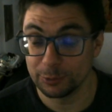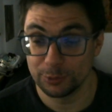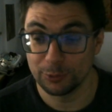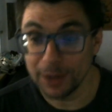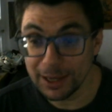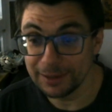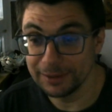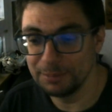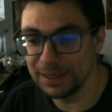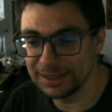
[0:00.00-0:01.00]
voilà,
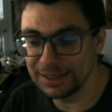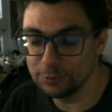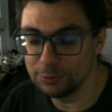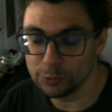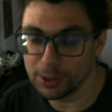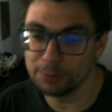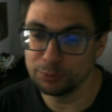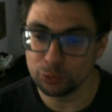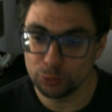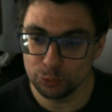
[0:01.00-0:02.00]
mettez une fois
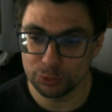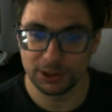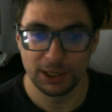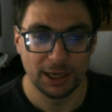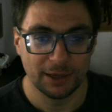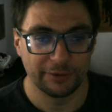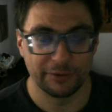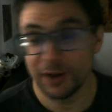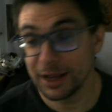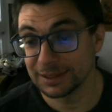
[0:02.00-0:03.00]
pour toutes
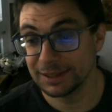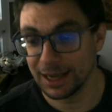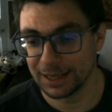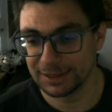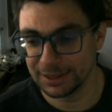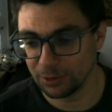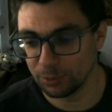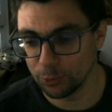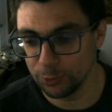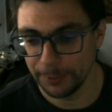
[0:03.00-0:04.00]
fin à ces,
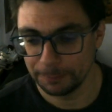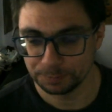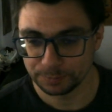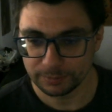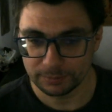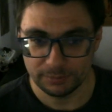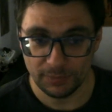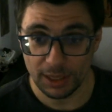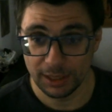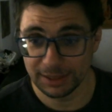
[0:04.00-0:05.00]
embrouilles.
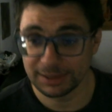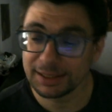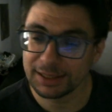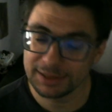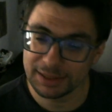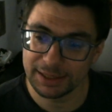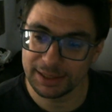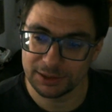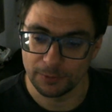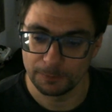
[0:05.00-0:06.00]
Ça serait très
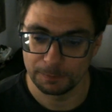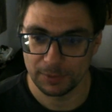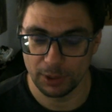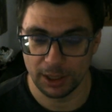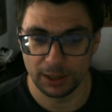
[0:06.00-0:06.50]
intéressant. Voilà.